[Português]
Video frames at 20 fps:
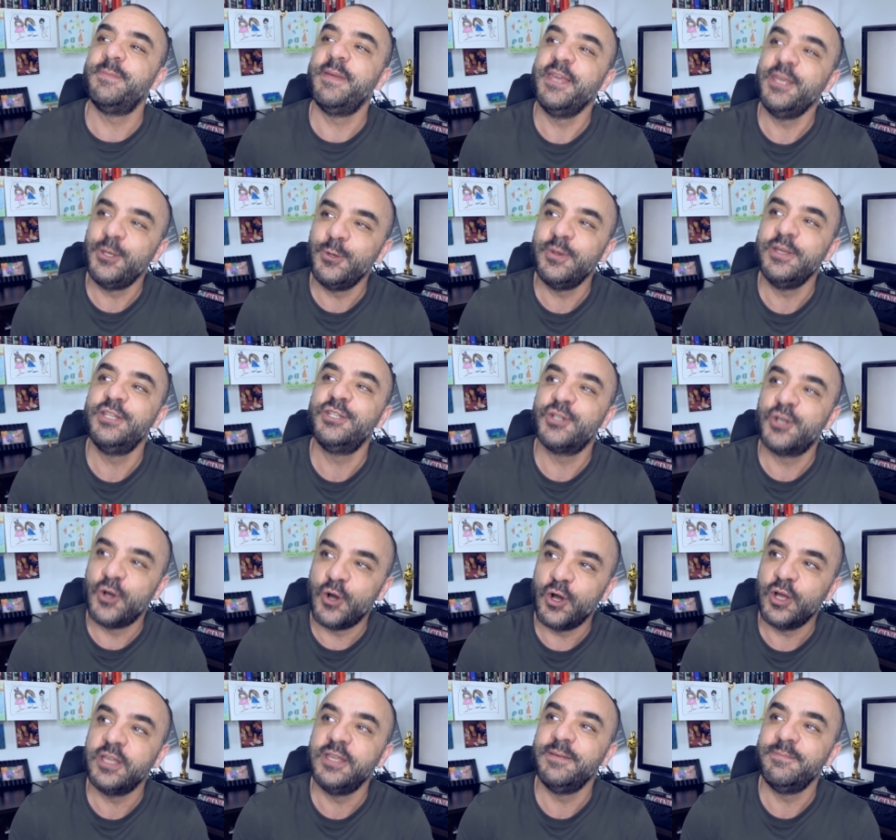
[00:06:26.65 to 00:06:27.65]
bem que o
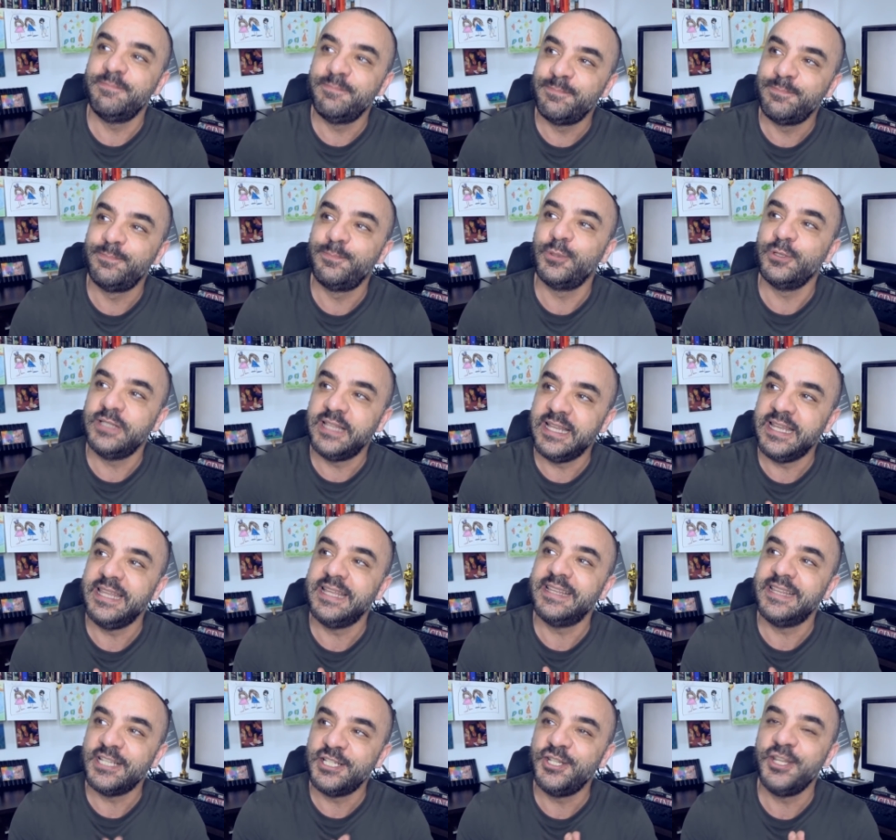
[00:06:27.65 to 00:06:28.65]
Hitchcock
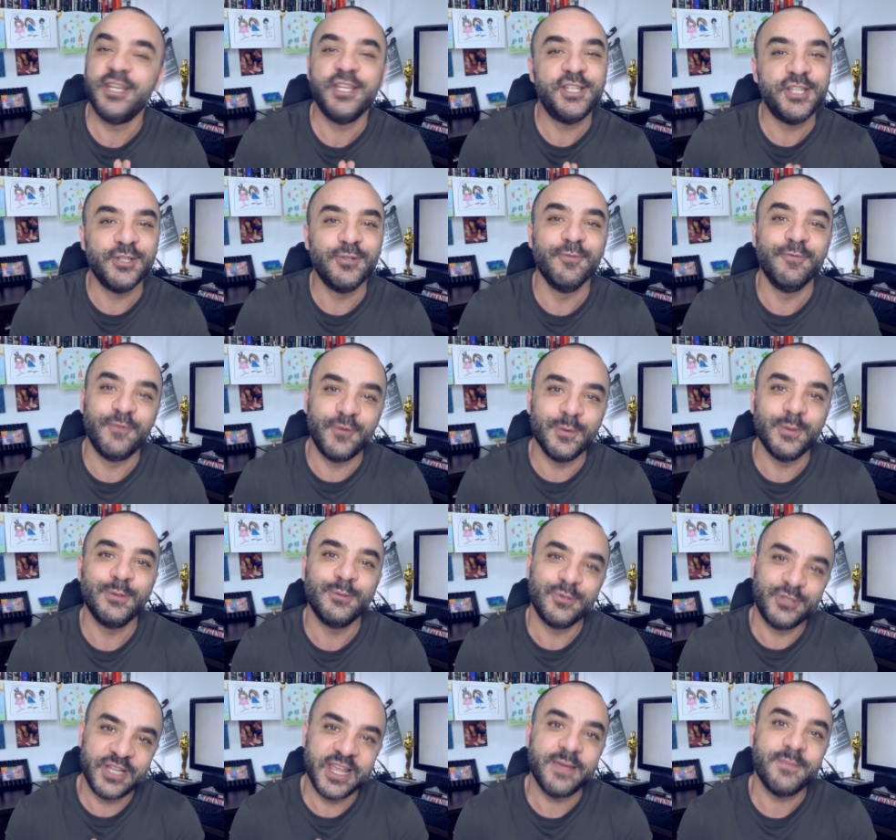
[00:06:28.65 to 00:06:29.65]
poderia ter dirigido um filme
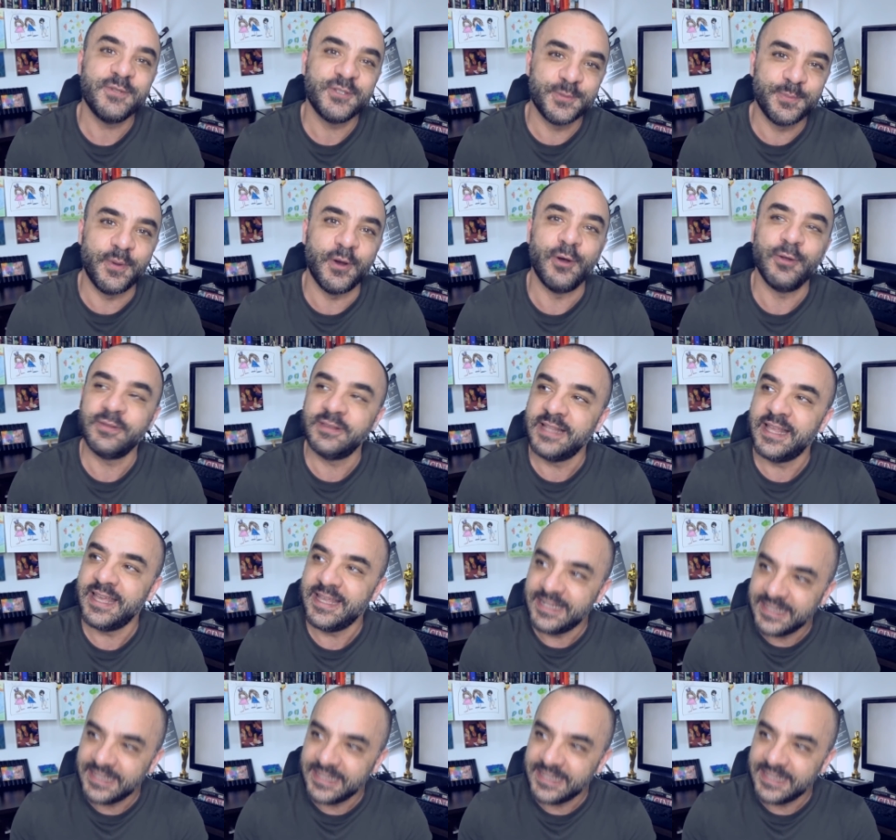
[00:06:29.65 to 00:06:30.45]
do James Bond, né?